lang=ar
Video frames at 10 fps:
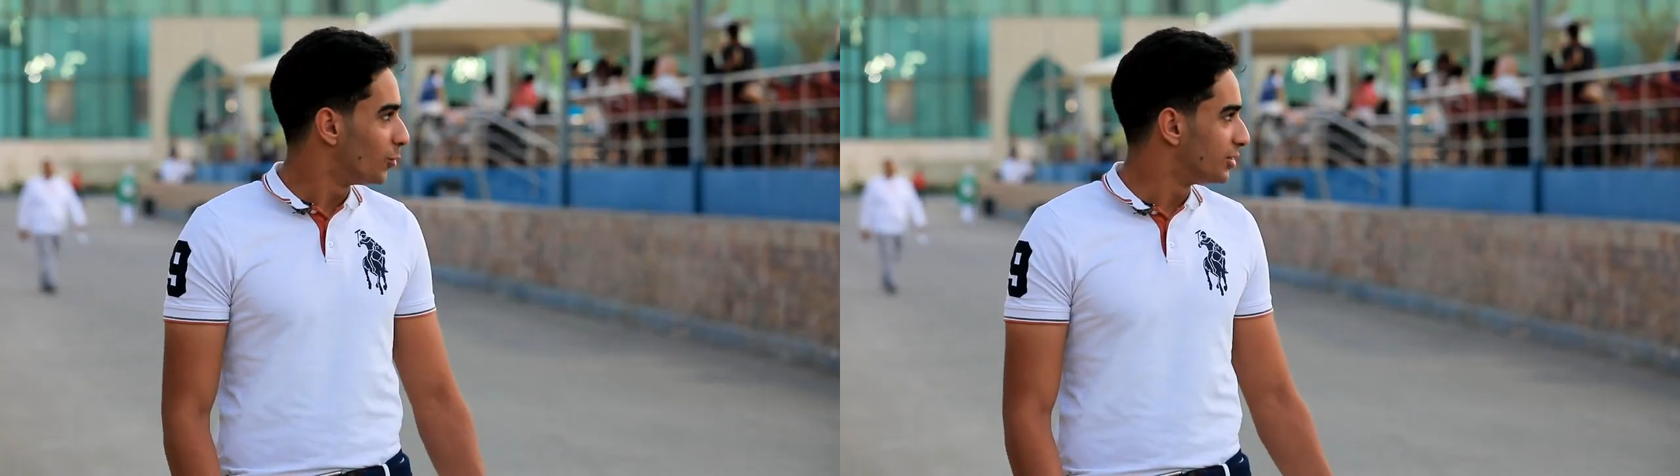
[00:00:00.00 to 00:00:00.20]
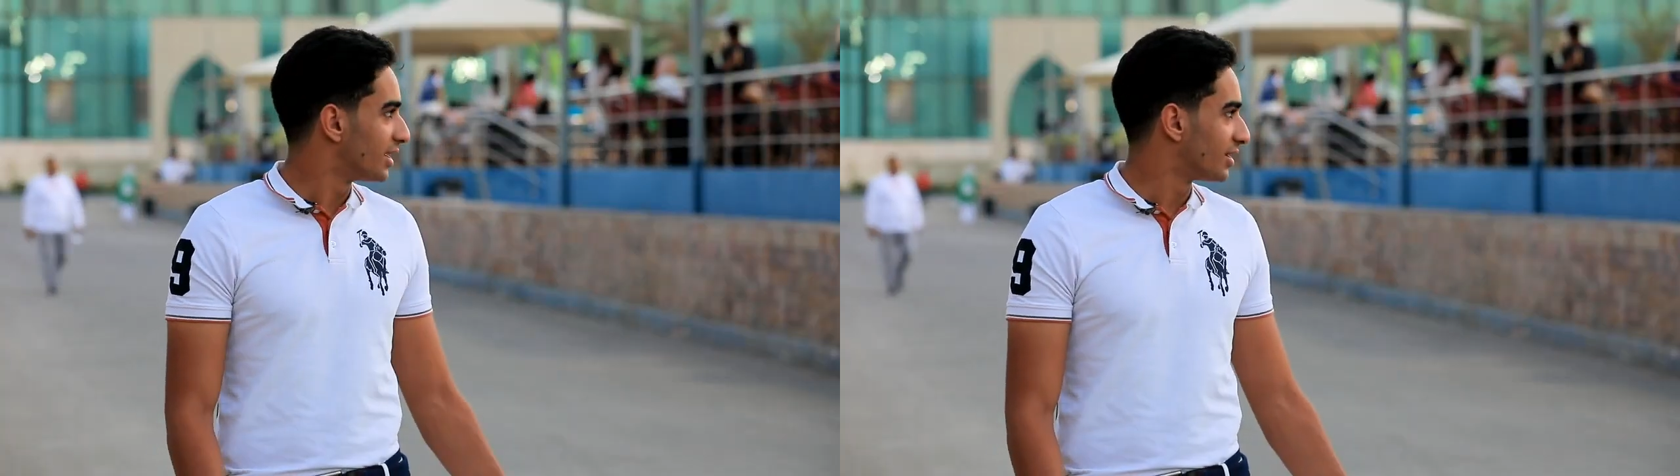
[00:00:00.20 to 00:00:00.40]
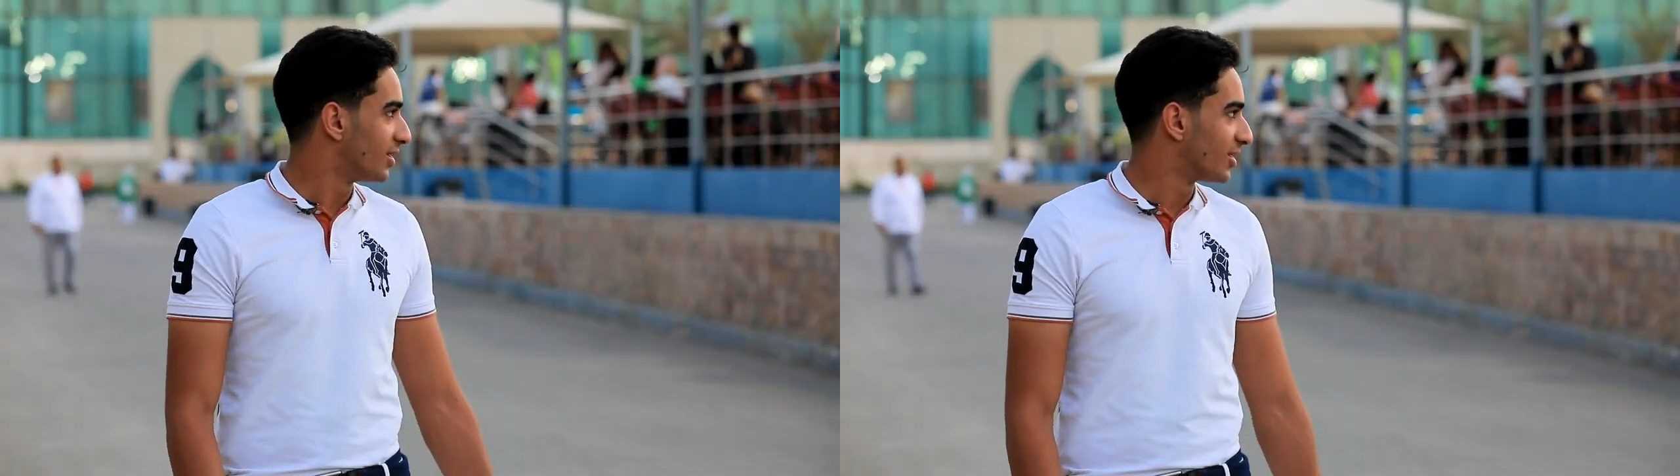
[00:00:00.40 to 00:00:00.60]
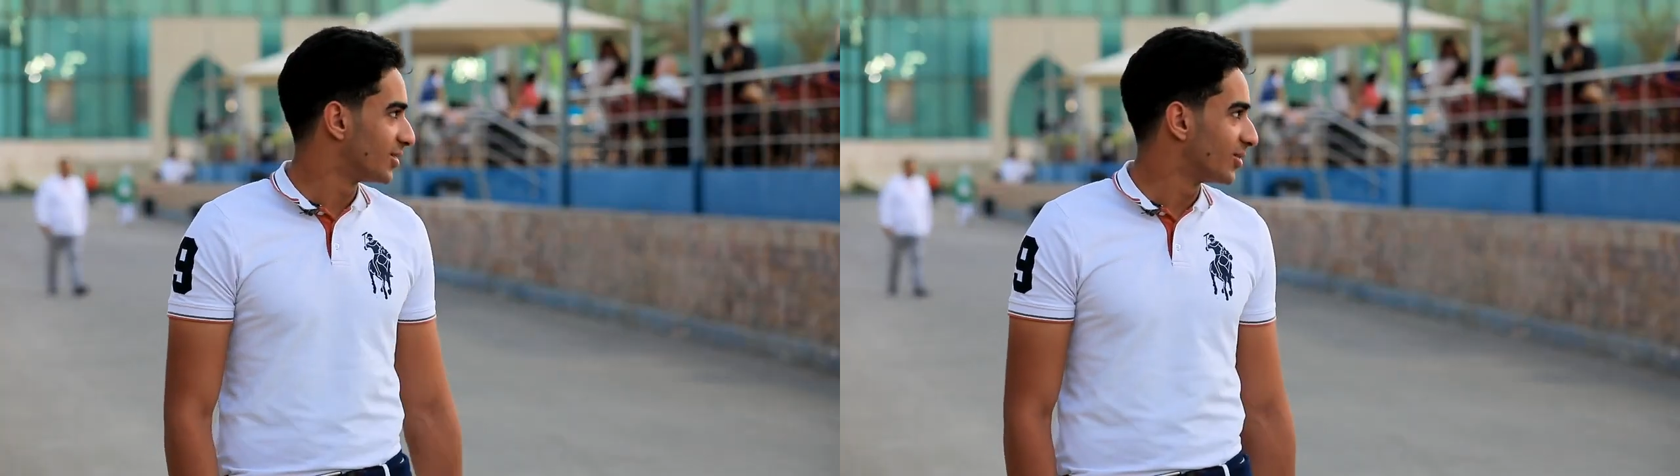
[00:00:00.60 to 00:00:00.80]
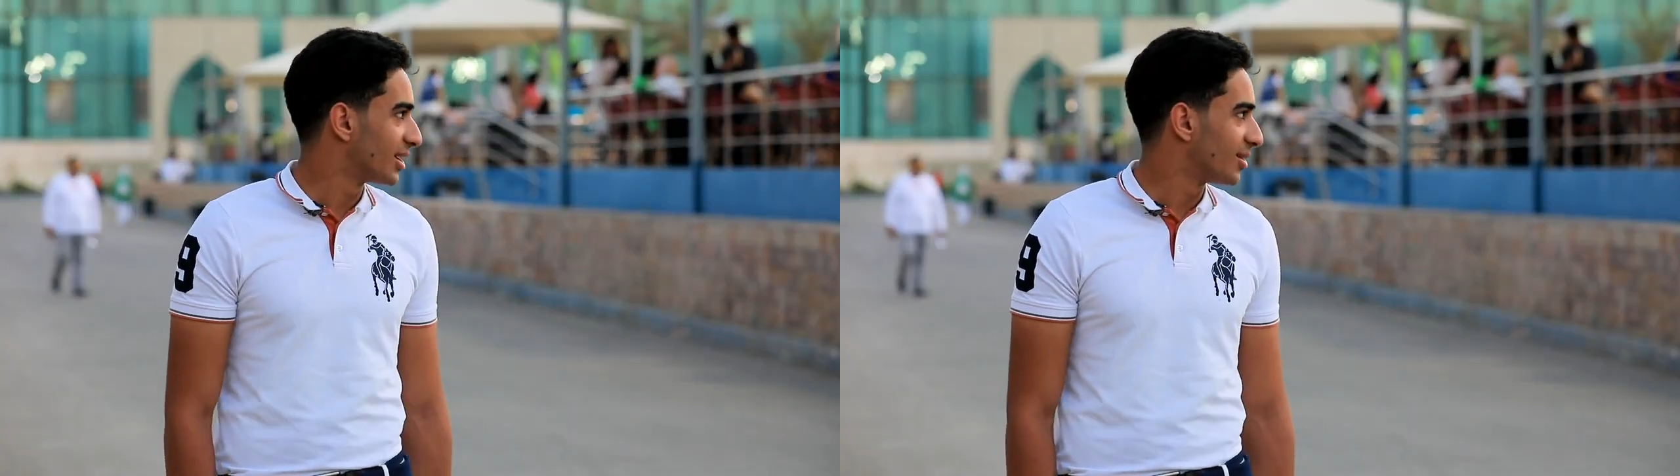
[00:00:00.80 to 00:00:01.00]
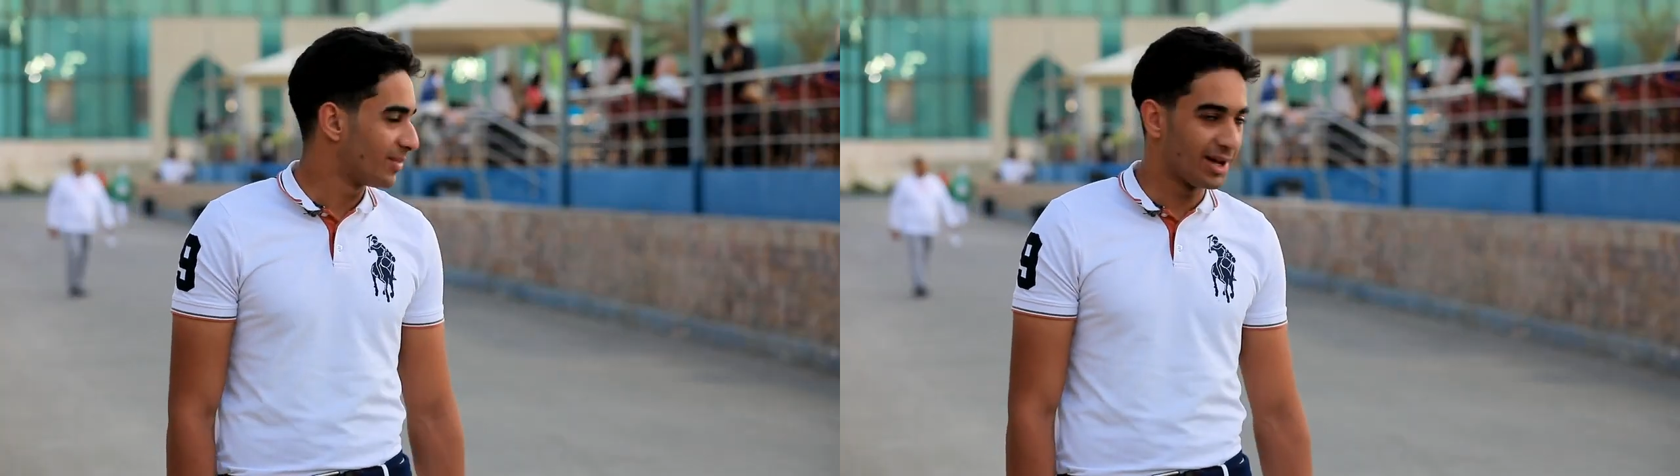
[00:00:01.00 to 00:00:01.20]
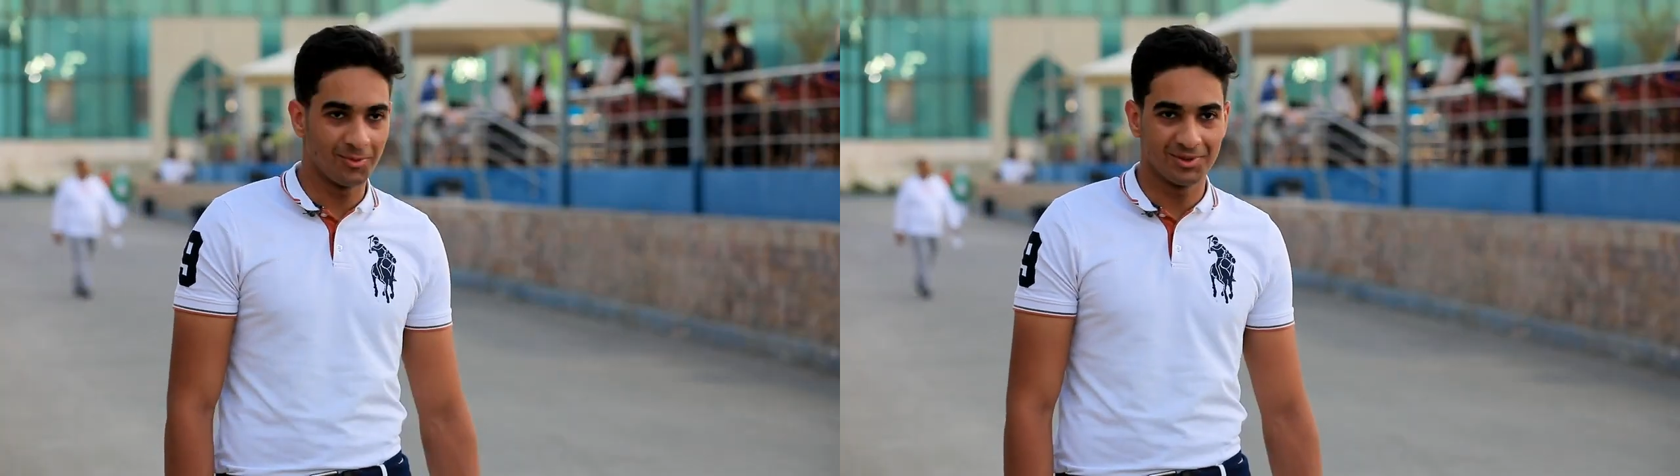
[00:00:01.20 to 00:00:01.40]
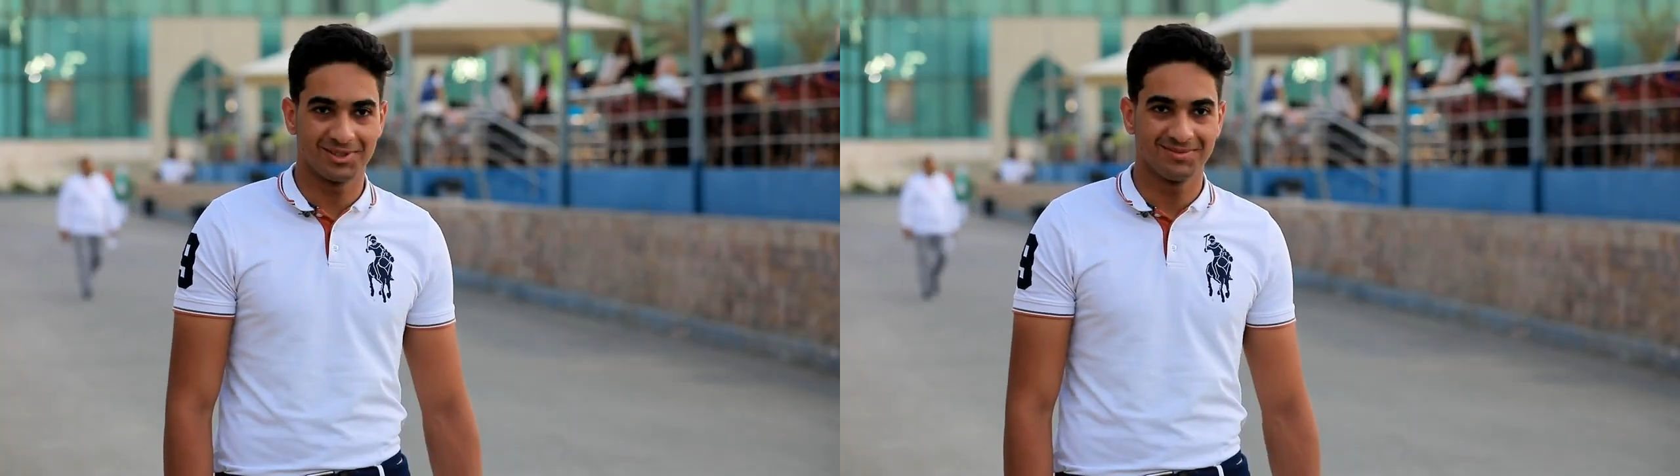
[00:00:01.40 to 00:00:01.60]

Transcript: موجود هنا النهارده وراكب معاهم